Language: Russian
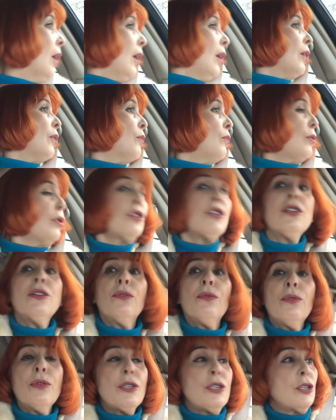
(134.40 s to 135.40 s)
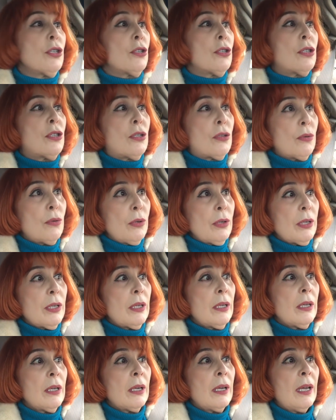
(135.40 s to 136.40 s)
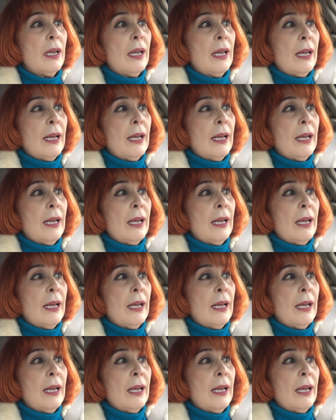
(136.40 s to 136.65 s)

хорошие, очень строгие.